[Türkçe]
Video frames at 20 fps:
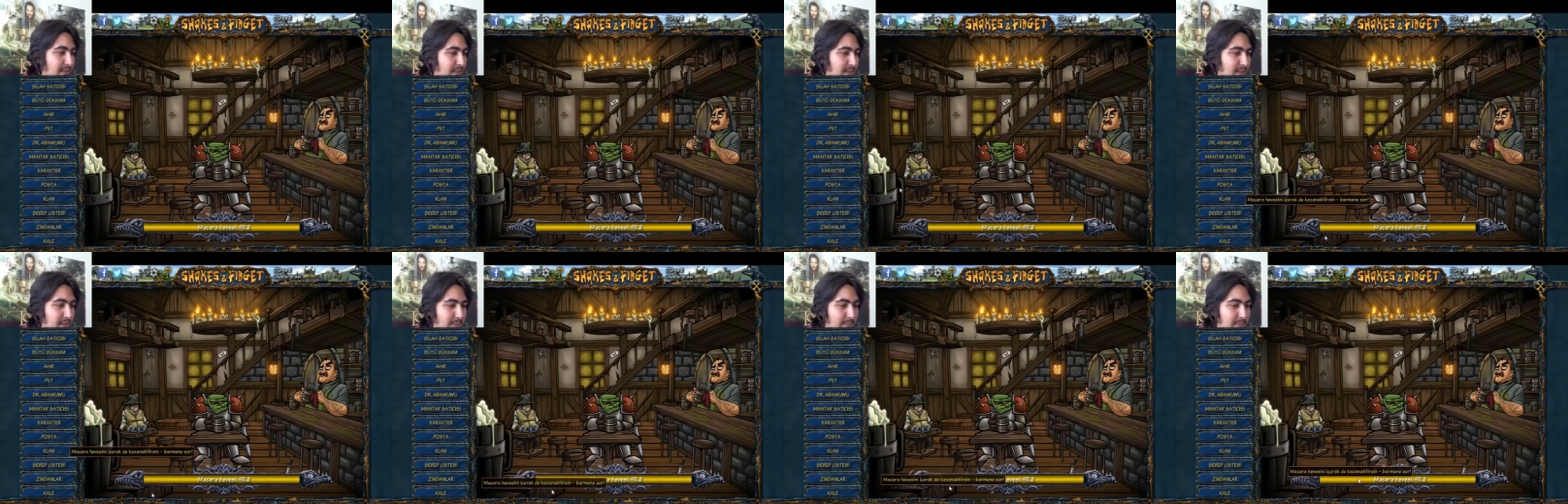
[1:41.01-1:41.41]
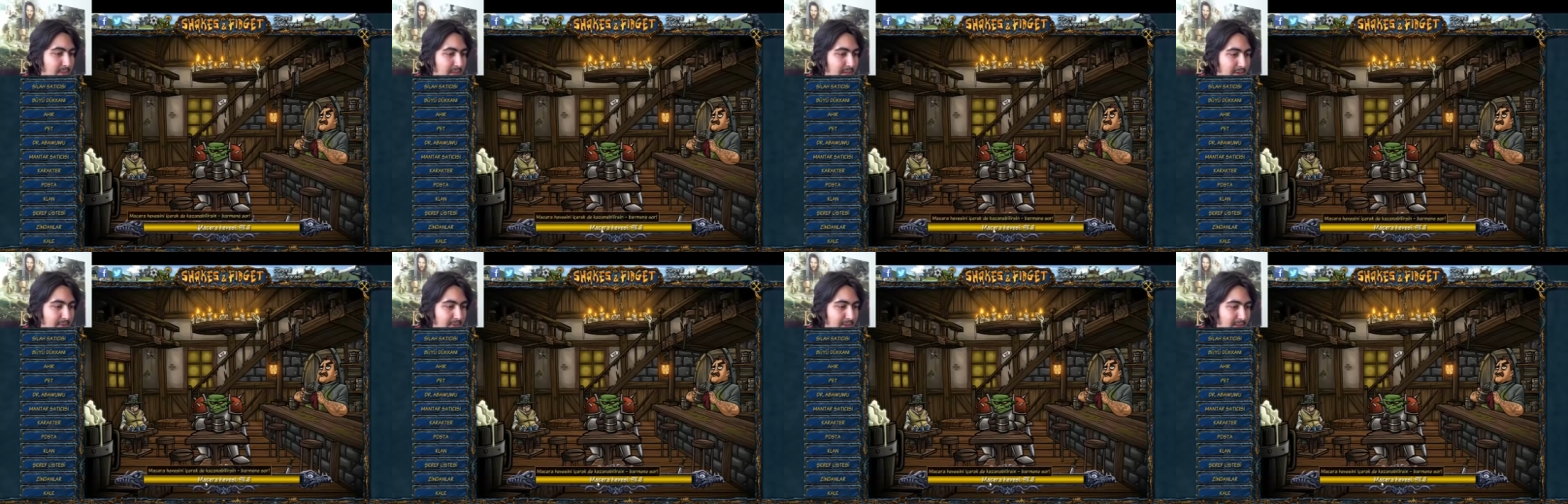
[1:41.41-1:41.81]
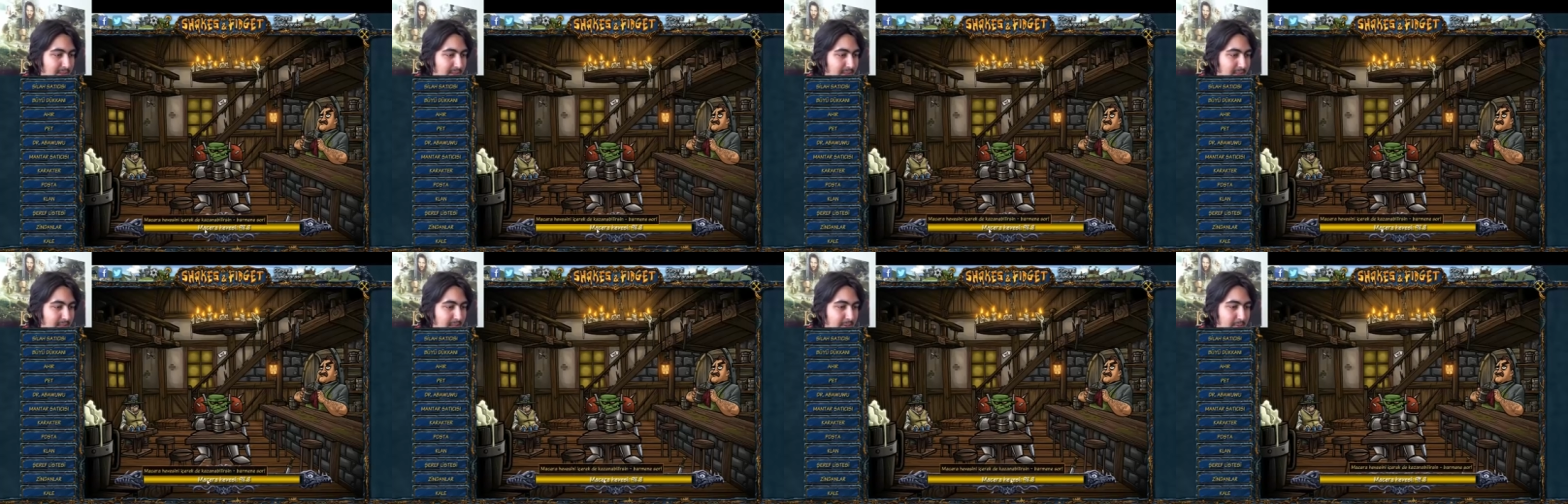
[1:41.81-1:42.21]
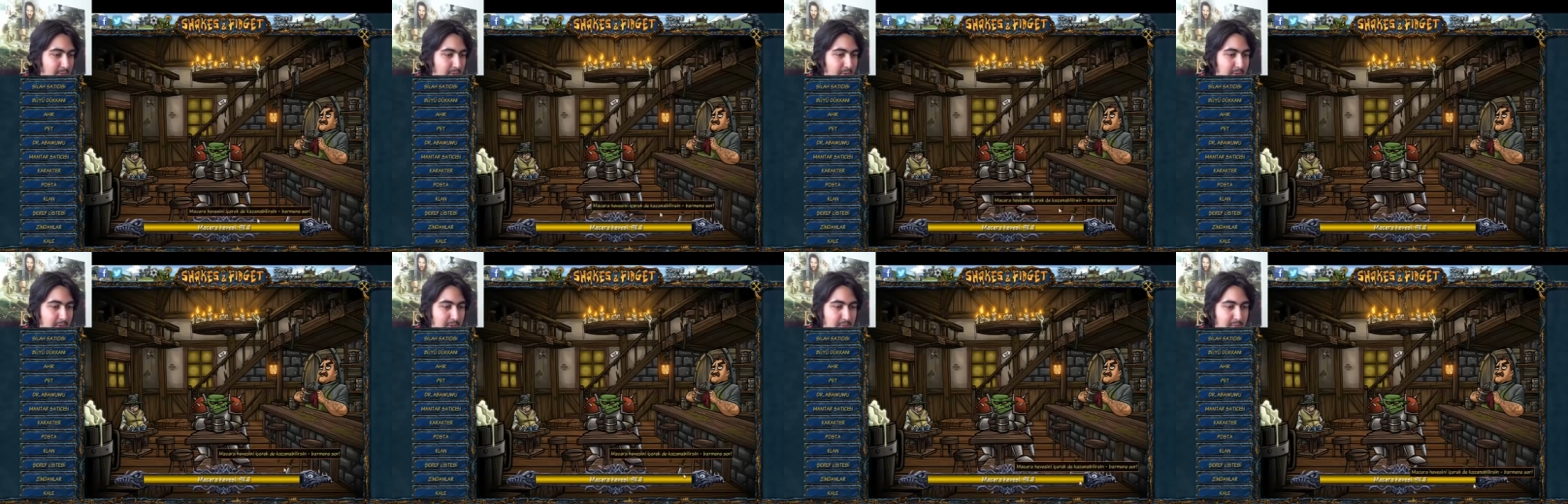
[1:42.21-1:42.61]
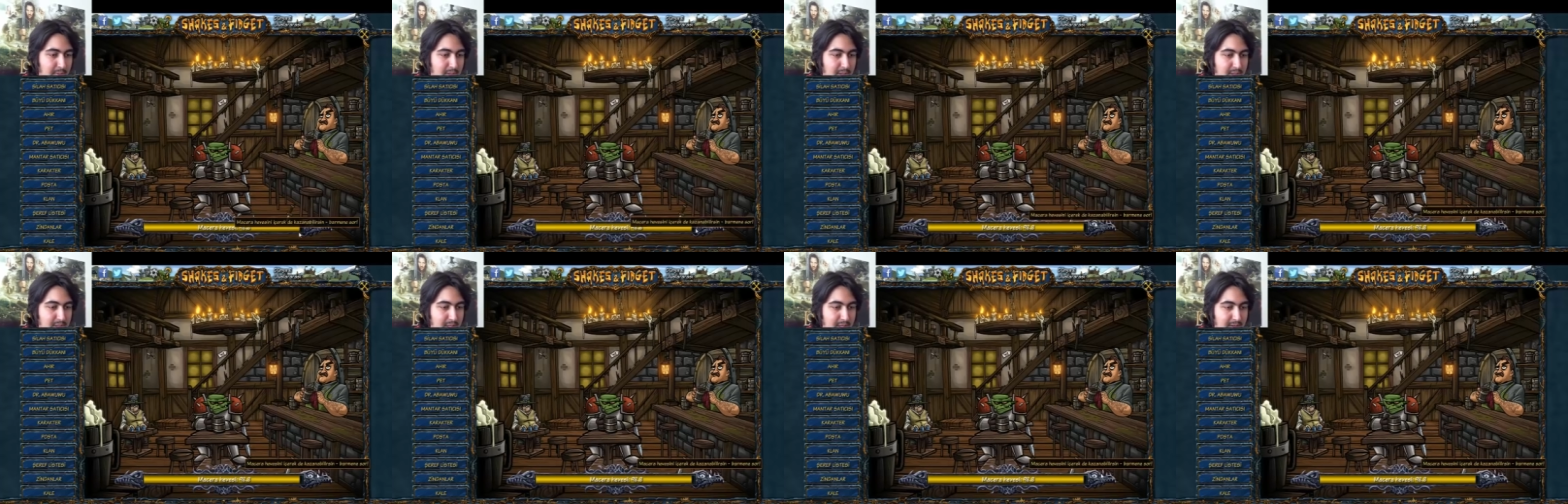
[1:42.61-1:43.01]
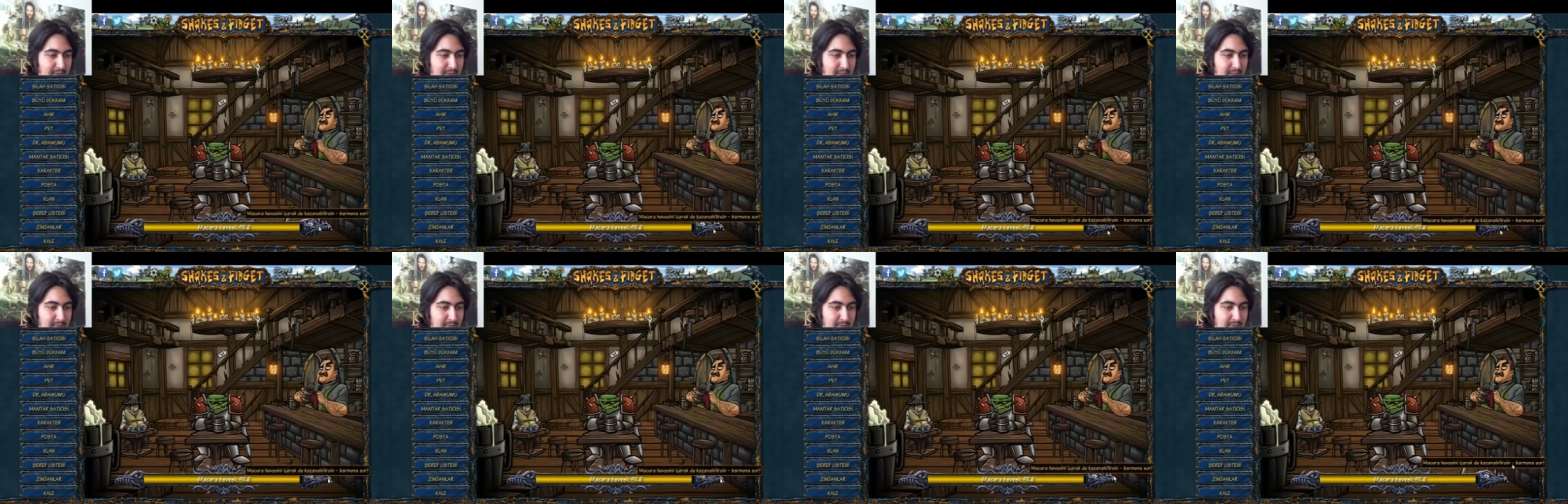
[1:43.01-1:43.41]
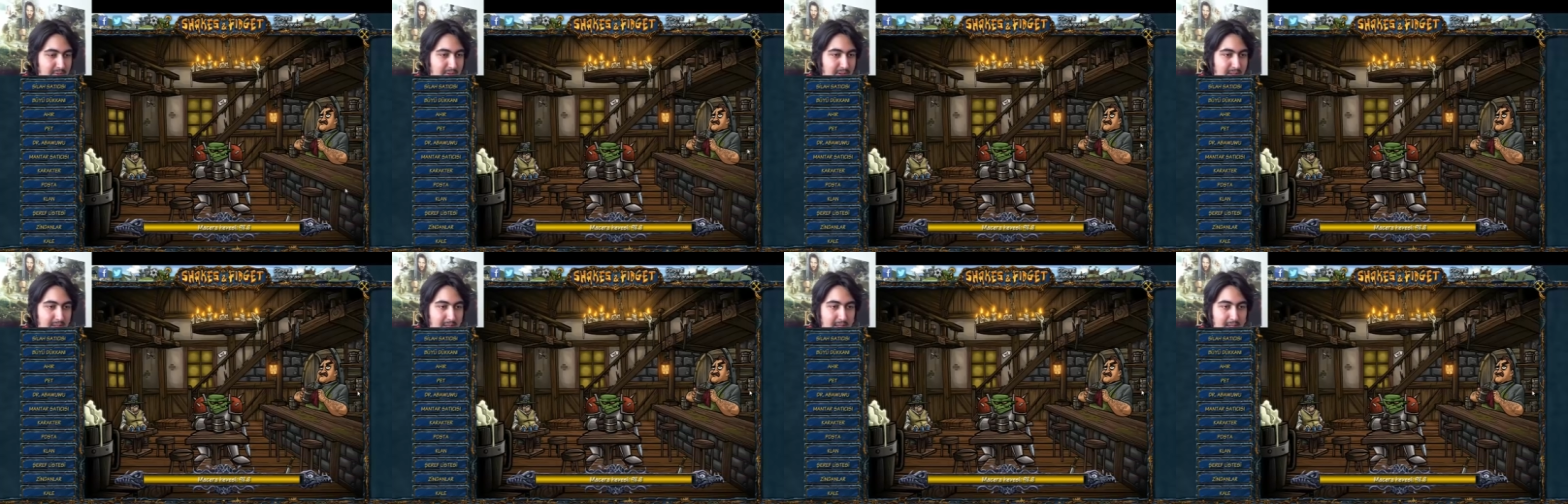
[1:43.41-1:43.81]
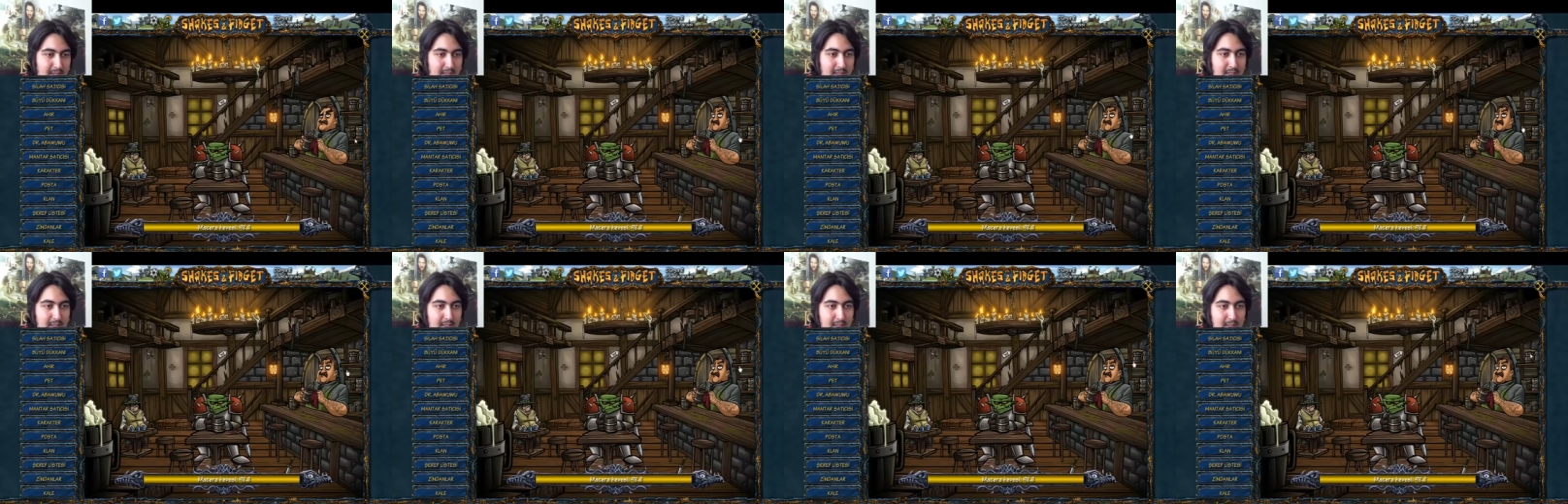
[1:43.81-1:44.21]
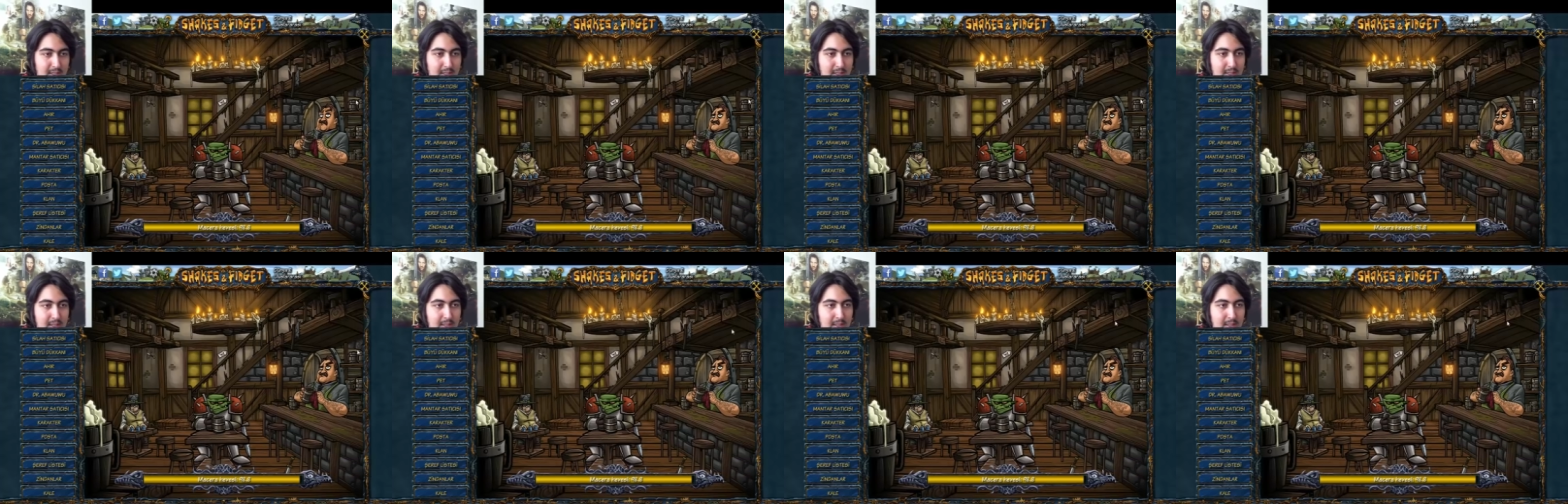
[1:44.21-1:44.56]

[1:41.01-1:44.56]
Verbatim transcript: Ee, bireye falan tıklayamıyoruz. Macera hevesimiz var gene.